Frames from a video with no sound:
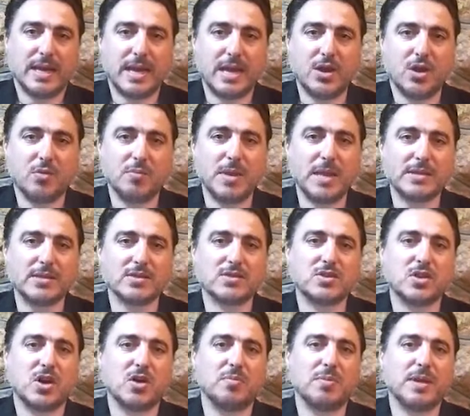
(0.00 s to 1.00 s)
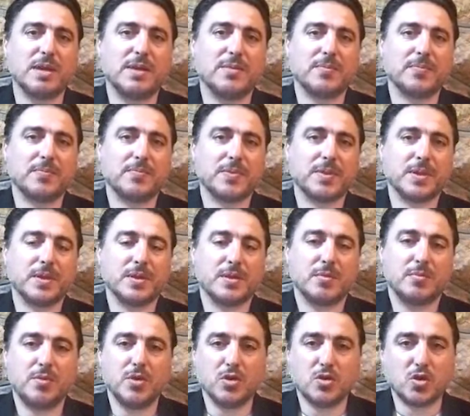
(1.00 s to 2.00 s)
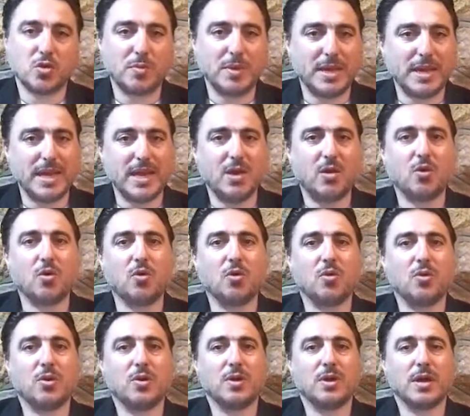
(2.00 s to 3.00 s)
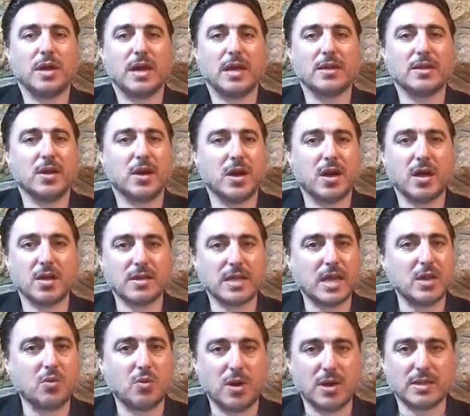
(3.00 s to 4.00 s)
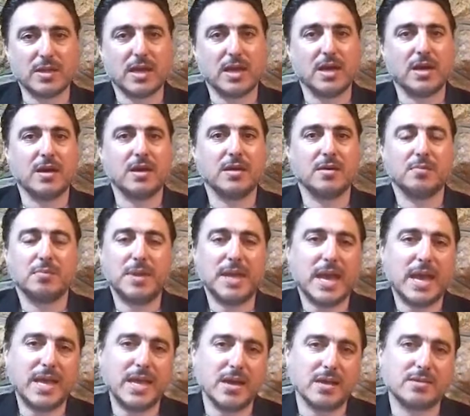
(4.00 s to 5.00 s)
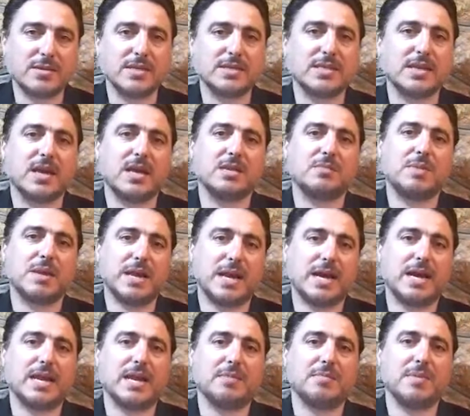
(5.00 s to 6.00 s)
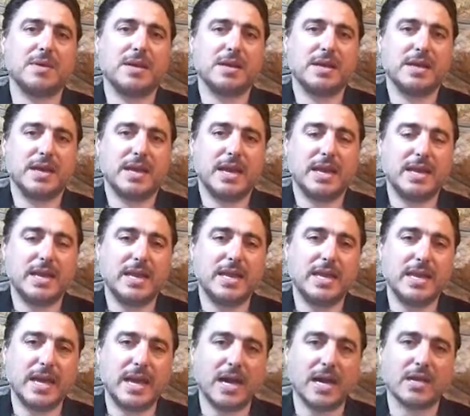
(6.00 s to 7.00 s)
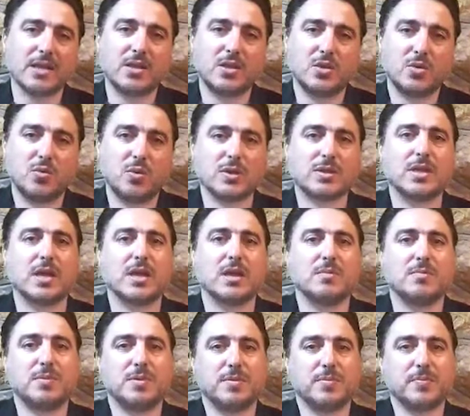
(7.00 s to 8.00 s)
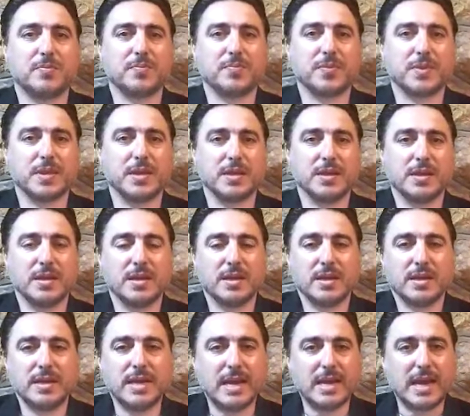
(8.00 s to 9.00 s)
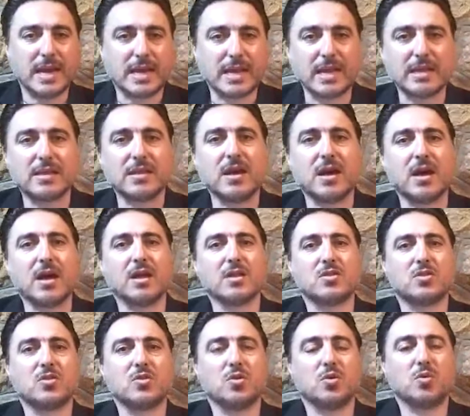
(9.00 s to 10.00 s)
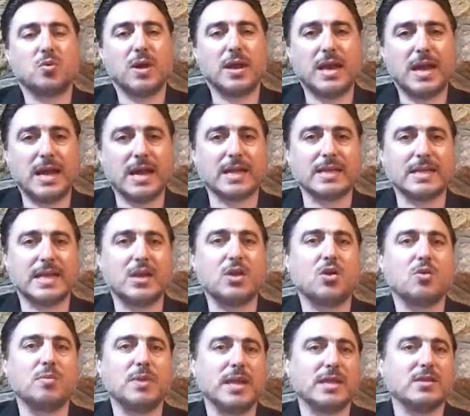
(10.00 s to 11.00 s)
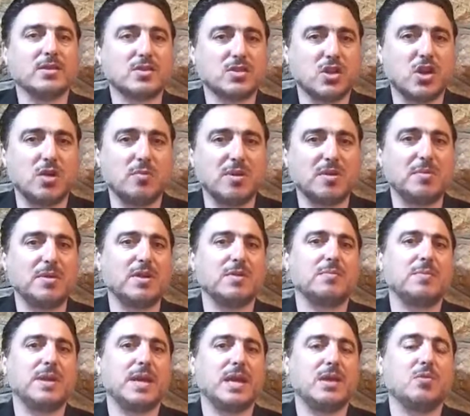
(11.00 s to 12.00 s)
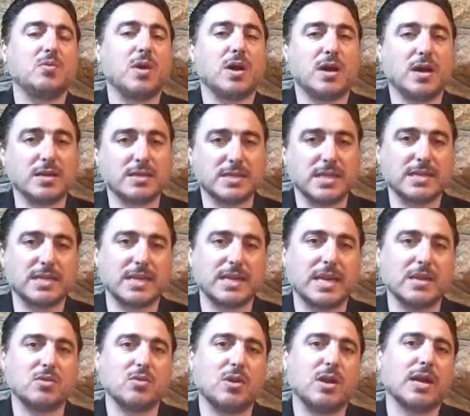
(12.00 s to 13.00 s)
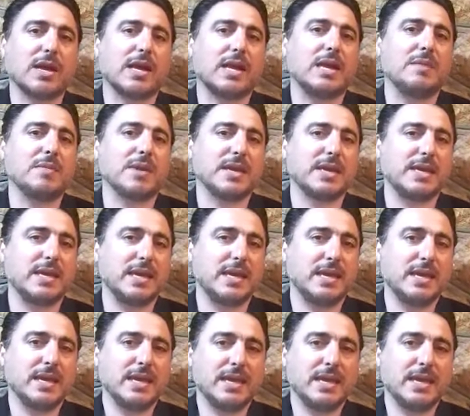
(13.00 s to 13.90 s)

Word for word: العملات الصعبة بيقدروا بيلاحقوا النقاط الواضحة بأي اقتصاد بالعالم اللي هي عرض وطلب نحن ثلاث نقاط والعرض العملات الصعبة بلبنان وخاصة الدولار الأمريكي